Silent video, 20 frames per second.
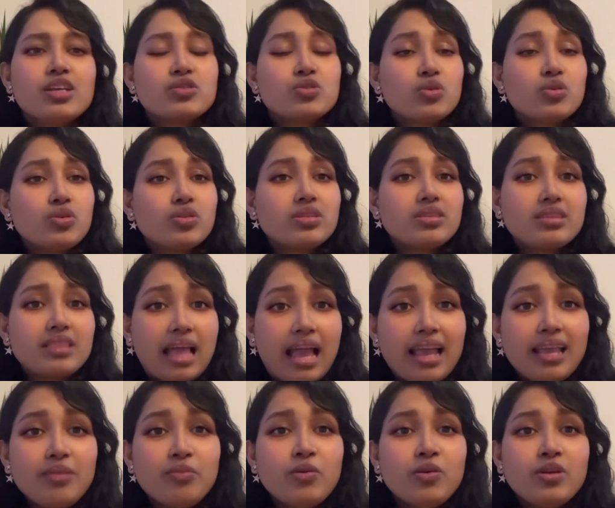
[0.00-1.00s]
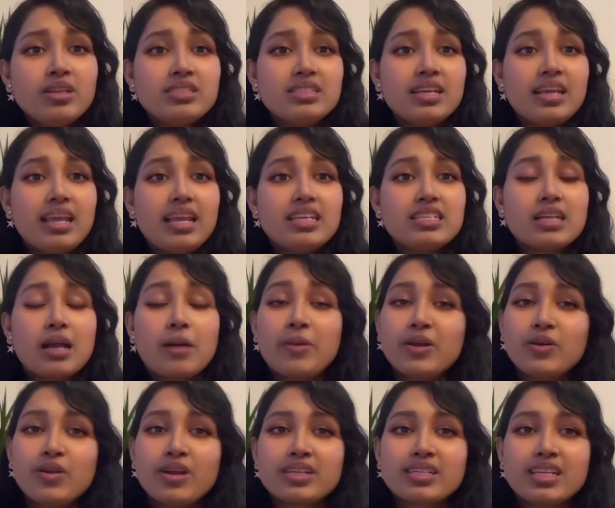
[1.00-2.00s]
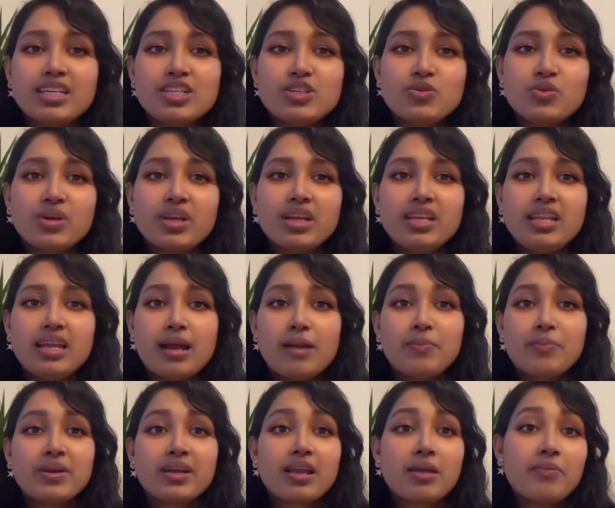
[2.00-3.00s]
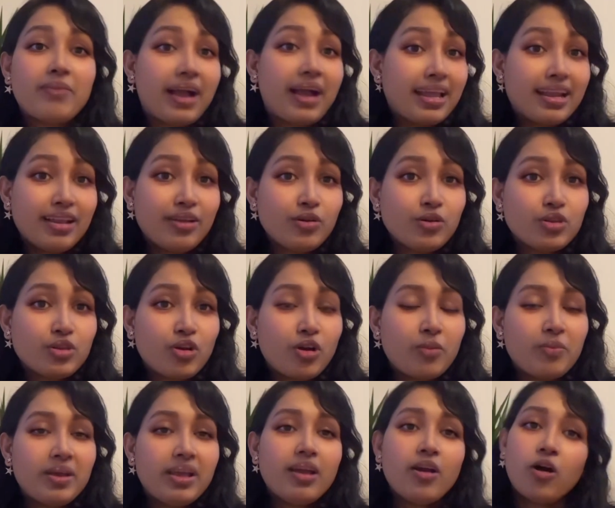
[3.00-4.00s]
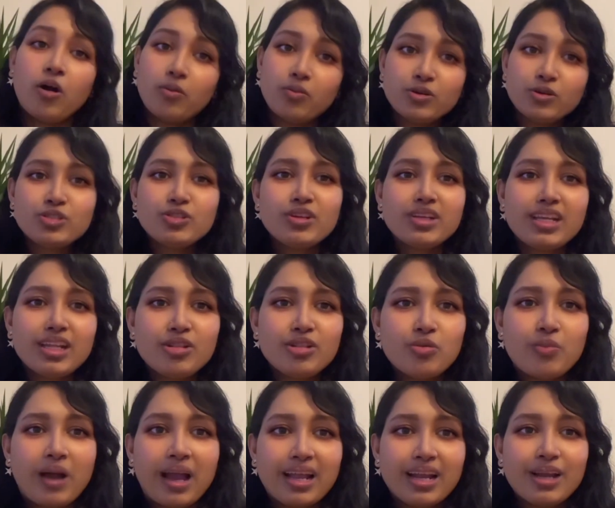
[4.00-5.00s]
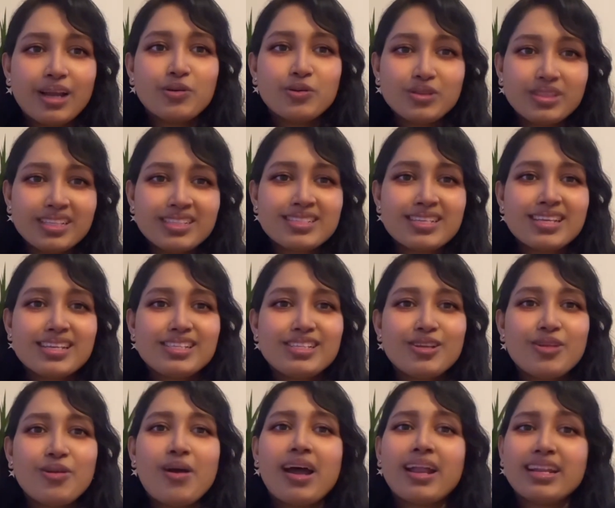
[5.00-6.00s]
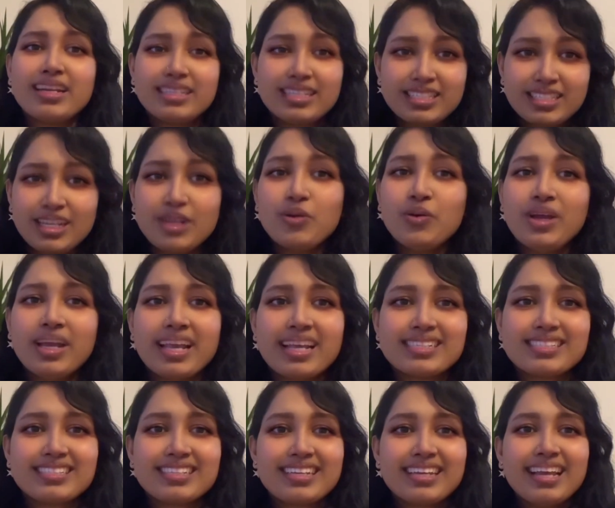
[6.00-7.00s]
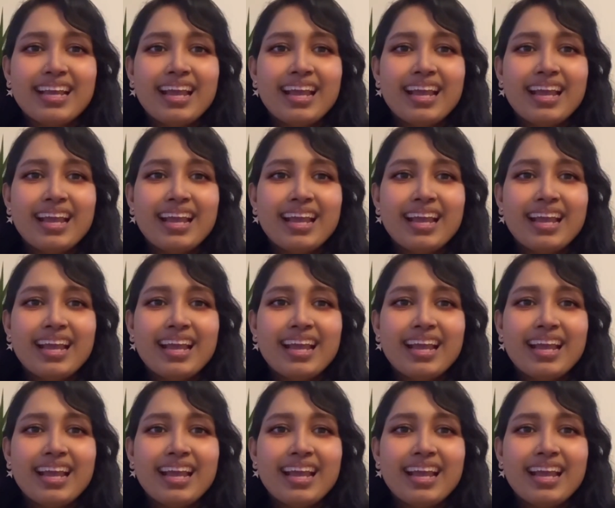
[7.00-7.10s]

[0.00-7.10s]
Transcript: সো তাই বলে যে এই সামান্য একটা ইস্যুকে নিয়ে আপনাকে ভাইরাল হতে হবে অবশ্যই কিন্তু ভাইরাল হতে চেয়েছিল আর এটা সে হয়ে গেছে